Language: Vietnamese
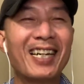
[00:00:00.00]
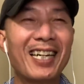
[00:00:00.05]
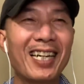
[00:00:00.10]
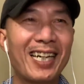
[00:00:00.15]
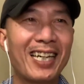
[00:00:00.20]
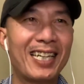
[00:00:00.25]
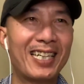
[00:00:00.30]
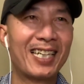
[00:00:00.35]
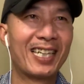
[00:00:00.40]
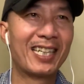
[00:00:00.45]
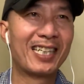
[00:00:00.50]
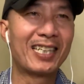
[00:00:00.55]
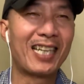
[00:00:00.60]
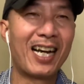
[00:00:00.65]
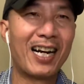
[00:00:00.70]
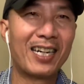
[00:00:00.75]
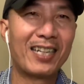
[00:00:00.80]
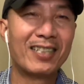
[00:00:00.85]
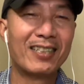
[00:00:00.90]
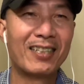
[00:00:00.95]
thì à,
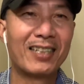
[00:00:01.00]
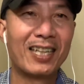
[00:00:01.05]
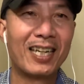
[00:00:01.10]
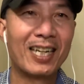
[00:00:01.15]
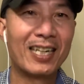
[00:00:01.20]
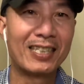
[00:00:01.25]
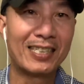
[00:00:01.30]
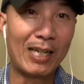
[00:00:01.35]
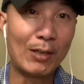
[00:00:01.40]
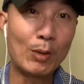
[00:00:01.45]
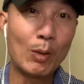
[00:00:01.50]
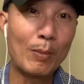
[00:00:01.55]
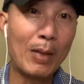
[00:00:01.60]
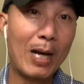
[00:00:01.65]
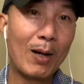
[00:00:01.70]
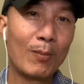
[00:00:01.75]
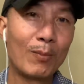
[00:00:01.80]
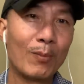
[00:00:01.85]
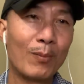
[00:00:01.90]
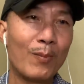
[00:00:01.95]
thợ được 60 à,
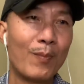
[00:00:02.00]
đồng